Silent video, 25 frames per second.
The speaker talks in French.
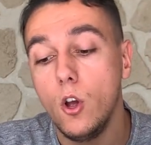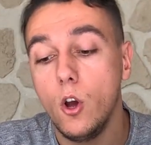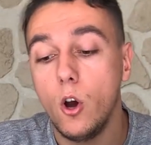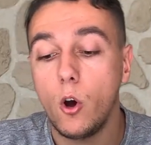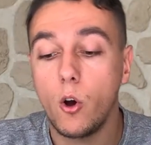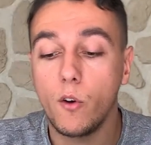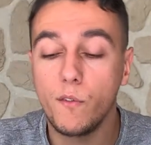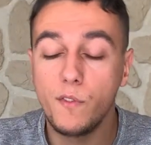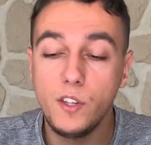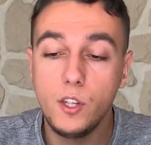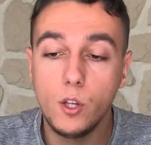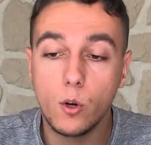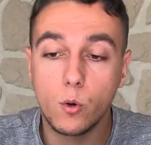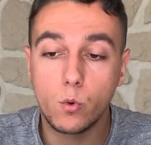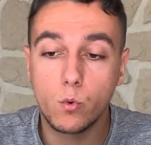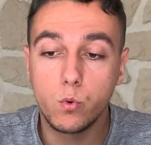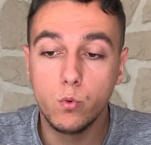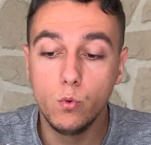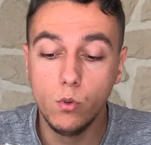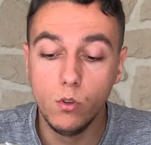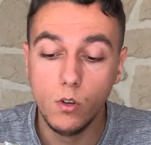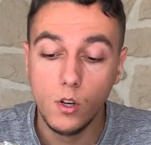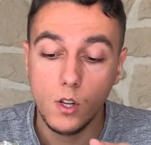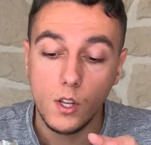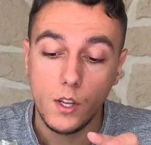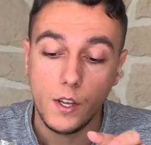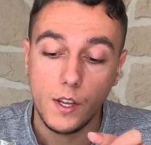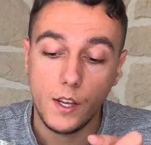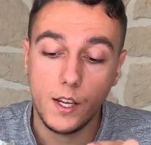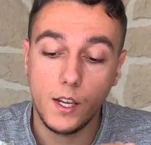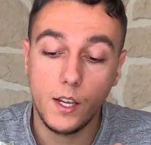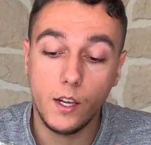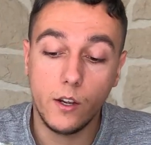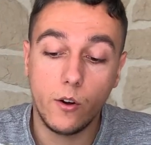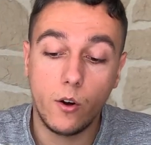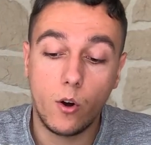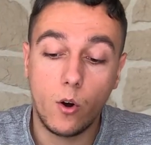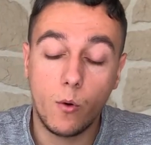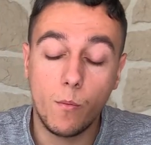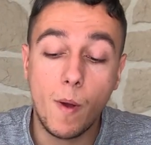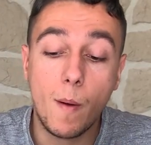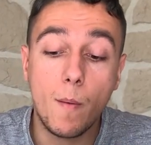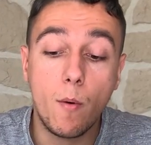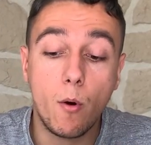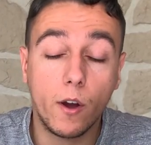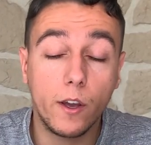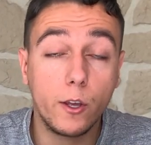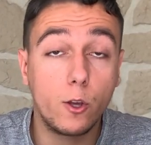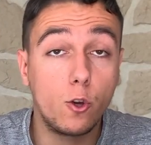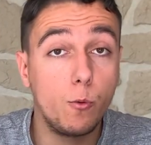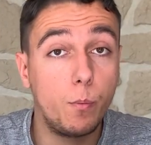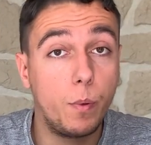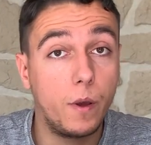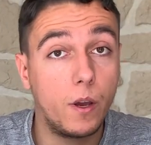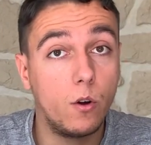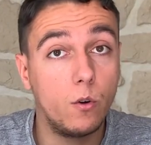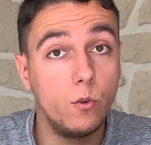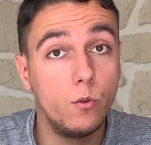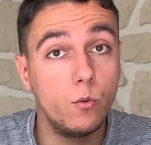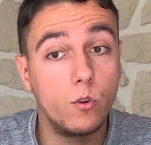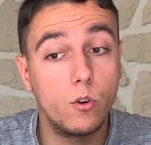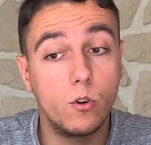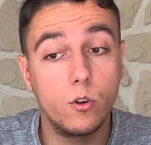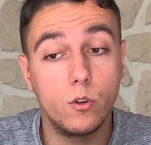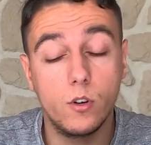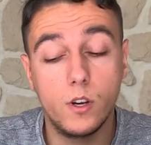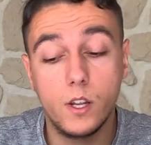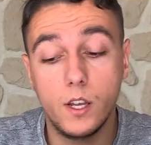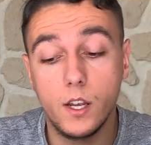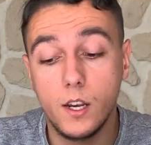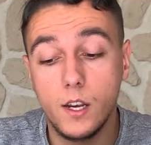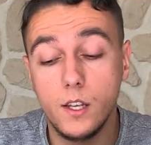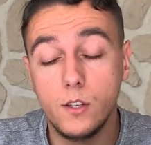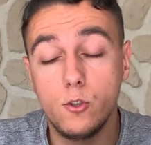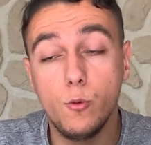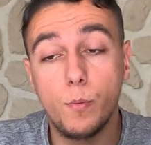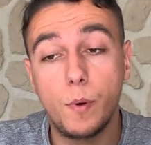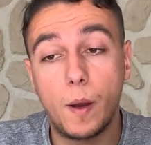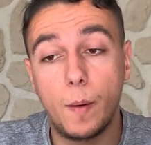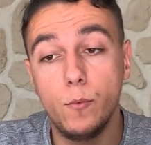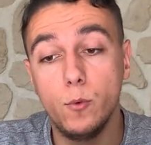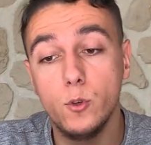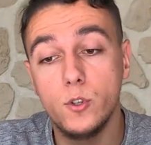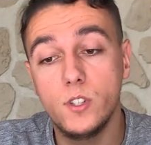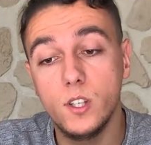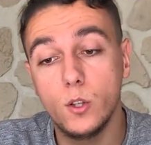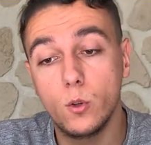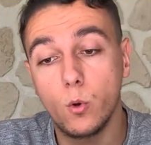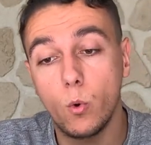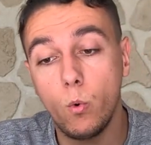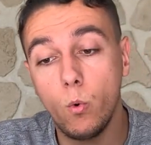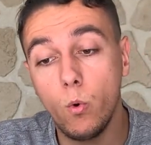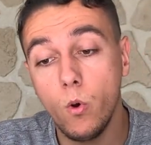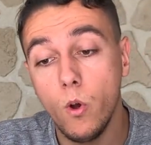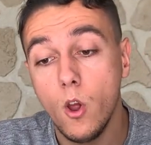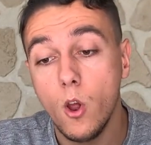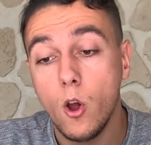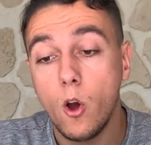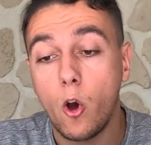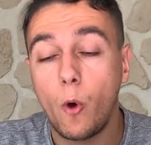en vidant tout et euh, même en récupérant donc euh, les, suprêmes de citron,